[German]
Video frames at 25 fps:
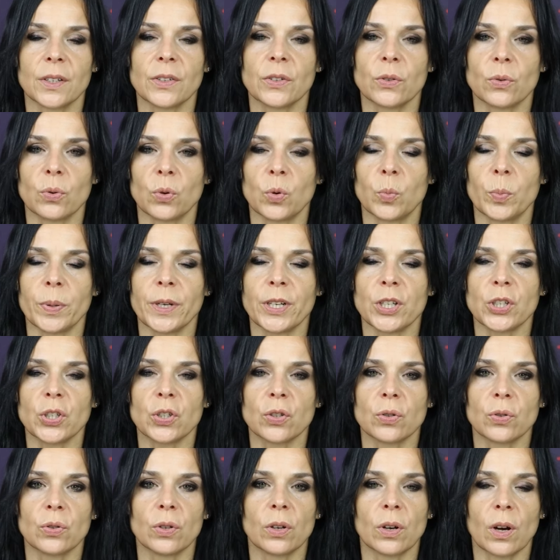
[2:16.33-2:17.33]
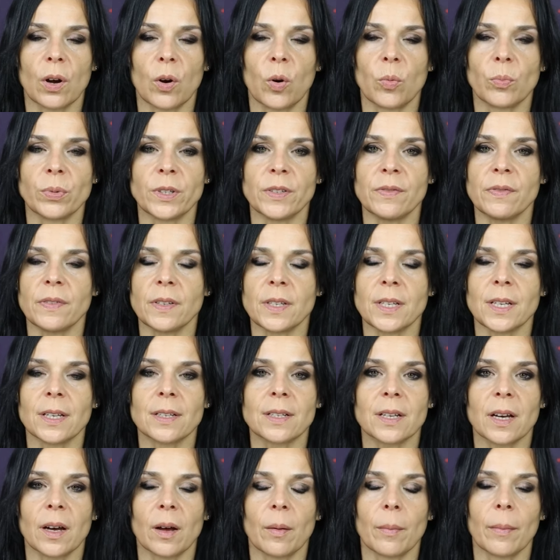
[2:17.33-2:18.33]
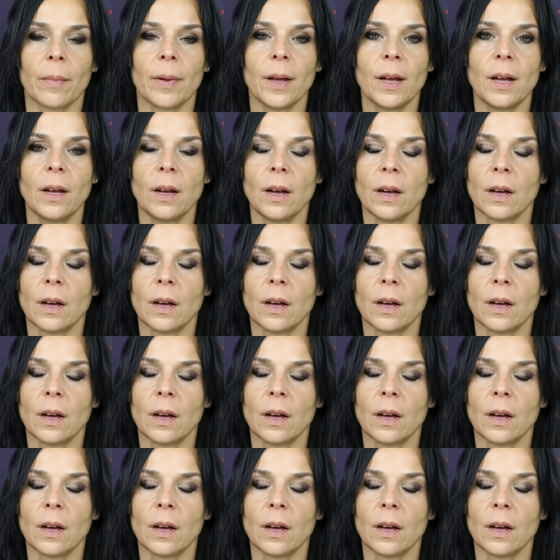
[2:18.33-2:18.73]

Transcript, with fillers: als europäischer Raum definiert haben,